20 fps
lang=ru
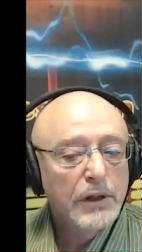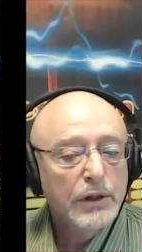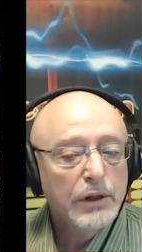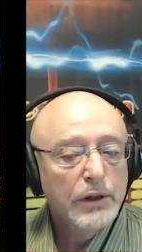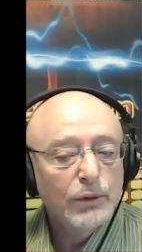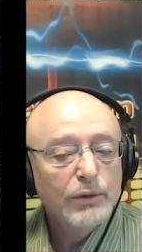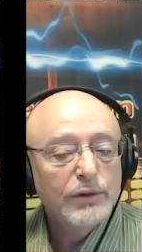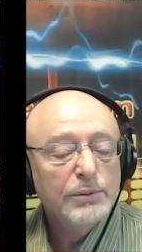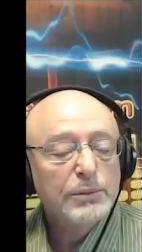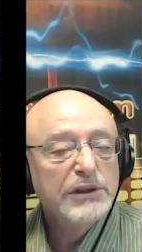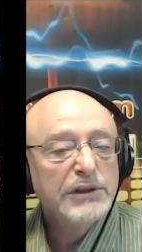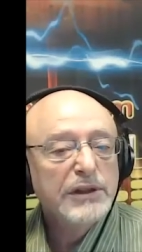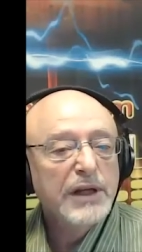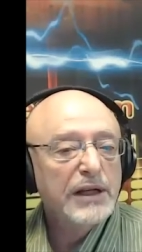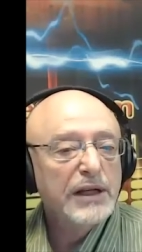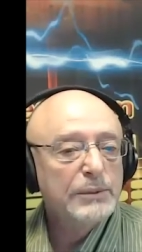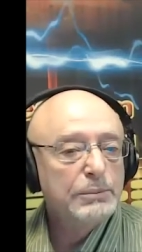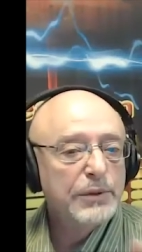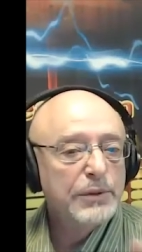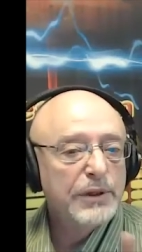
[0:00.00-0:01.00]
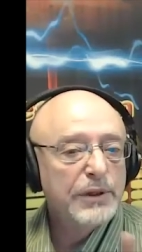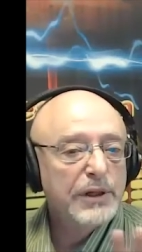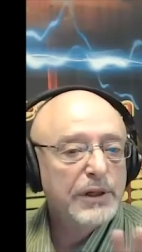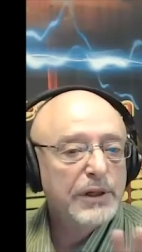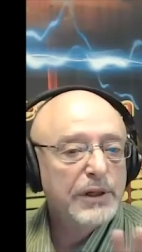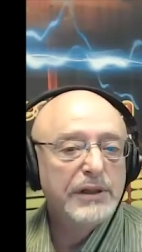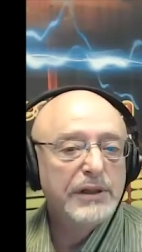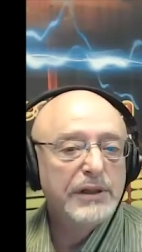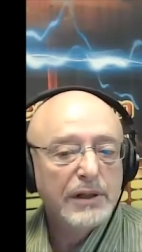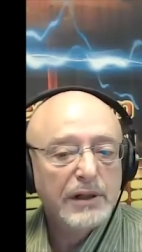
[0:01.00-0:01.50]
Ну, вот мы стали перед
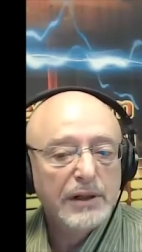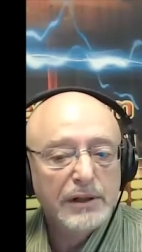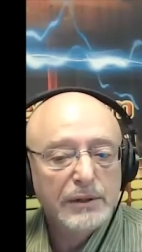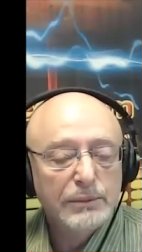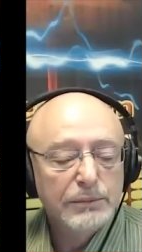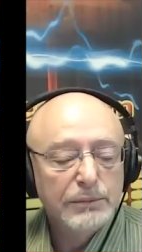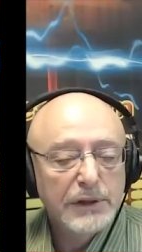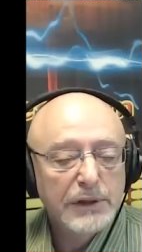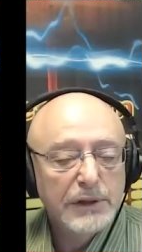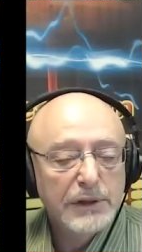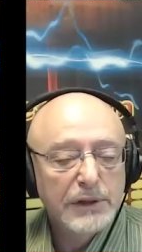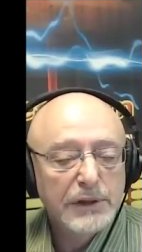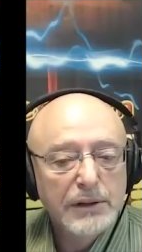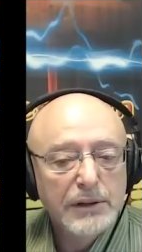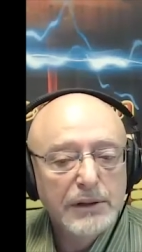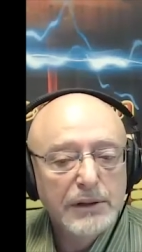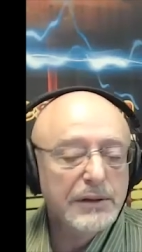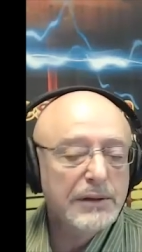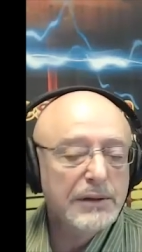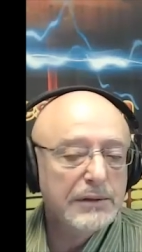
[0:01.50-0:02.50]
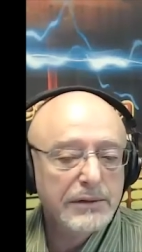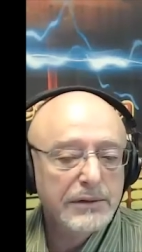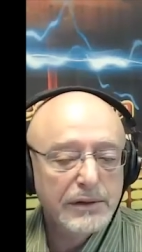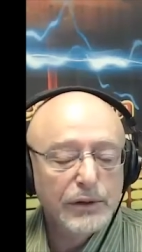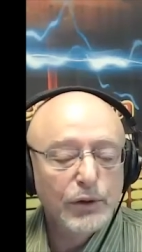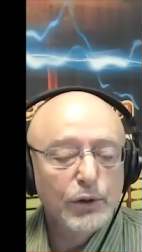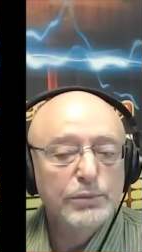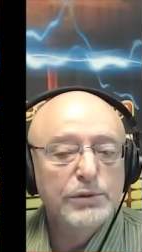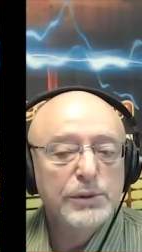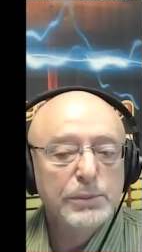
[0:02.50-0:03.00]
зеркалом, да, и
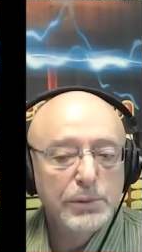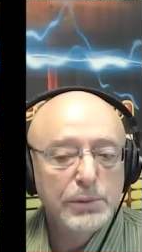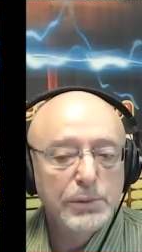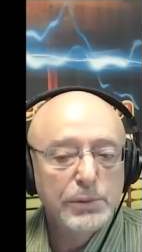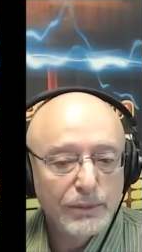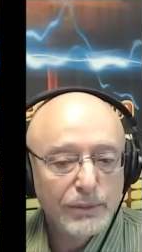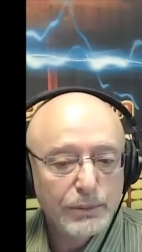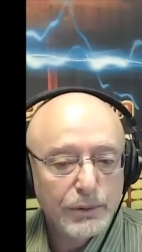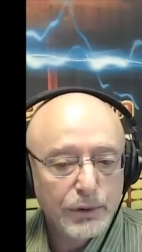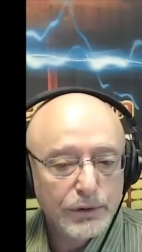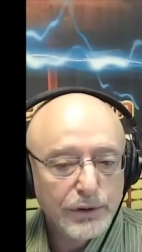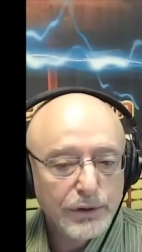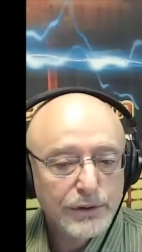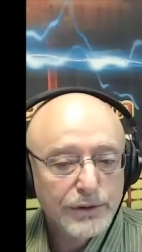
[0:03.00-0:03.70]
задаем себе вопрос.